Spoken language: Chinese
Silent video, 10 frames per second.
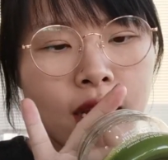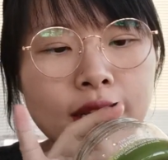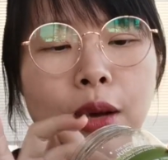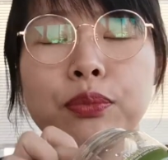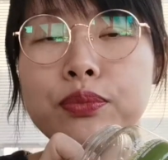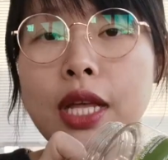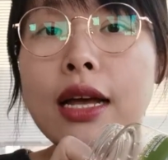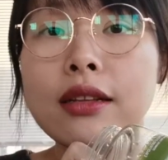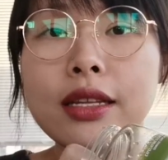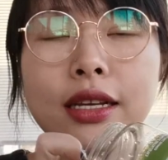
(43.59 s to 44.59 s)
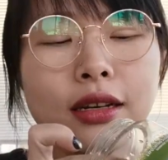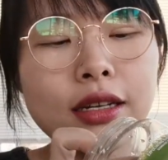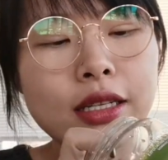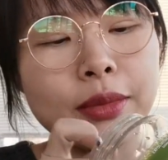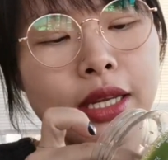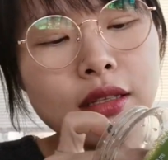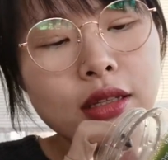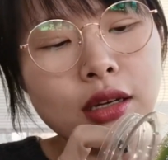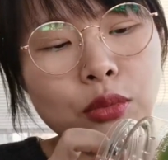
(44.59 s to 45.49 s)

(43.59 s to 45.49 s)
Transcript: 它它的那个里面的